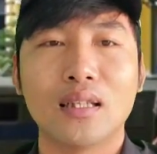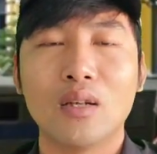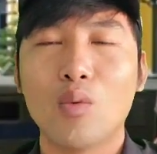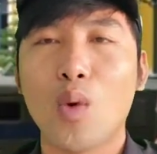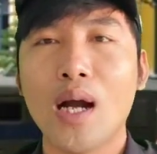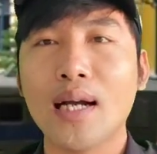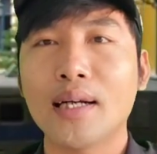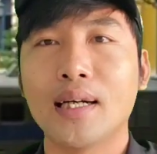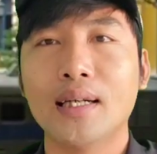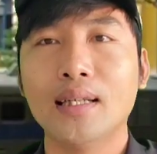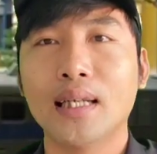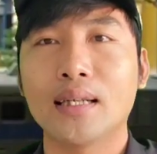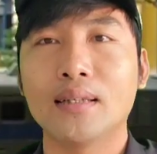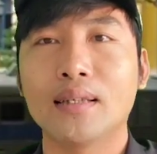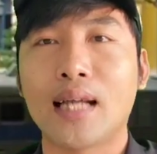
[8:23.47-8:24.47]
cái quá khứ
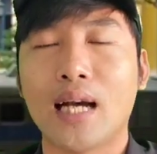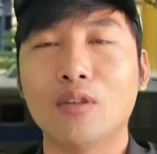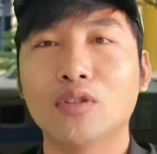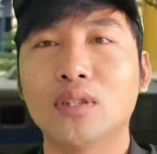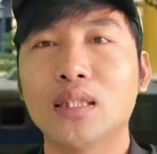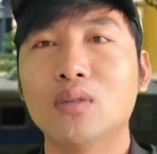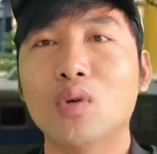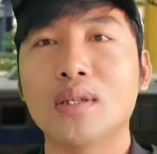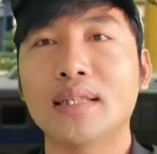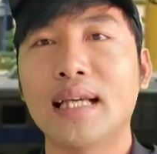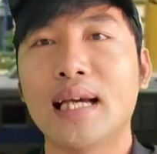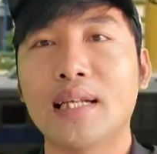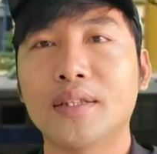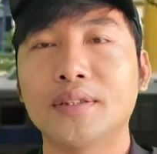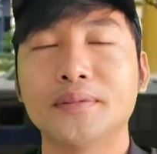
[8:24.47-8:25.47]
là lừa đảo xuyên quốc
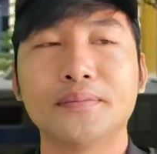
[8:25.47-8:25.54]
gia rồi